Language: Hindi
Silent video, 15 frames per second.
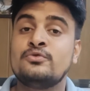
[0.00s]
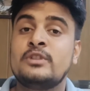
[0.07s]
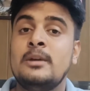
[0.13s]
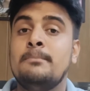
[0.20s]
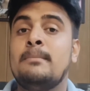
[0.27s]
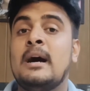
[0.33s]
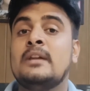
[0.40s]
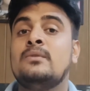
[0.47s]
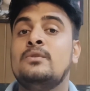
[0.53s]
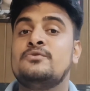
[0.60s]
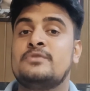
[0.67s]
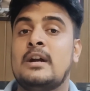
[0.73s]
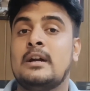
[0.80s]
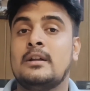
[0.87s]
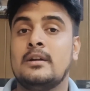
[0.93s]
उसके बाद
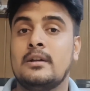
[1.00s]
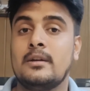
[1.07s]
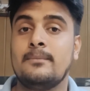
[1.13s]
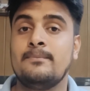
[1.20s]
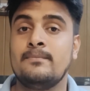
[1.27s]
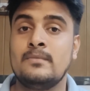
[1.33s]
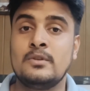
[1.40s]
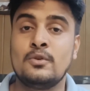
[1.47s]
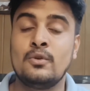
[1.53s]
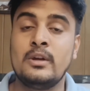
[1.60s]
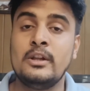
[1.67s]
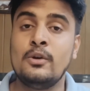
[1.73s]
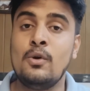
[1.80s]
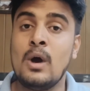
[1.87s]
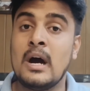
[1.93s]
वो स्टार्ट करें
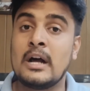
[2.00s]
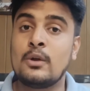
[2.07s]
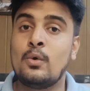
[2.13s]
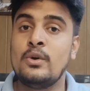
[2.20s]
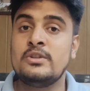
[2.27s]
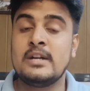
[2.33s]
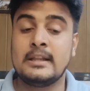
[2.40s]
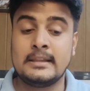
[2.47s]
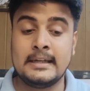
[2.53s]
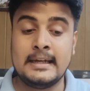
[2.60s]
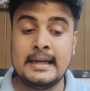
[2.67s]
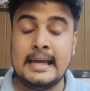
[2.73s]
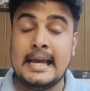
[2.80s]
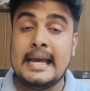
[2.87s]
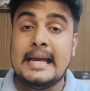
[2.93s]
क्योंकि देखो हर कोई
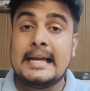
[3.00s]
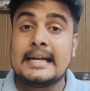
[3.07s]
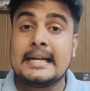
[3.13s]
चाहता है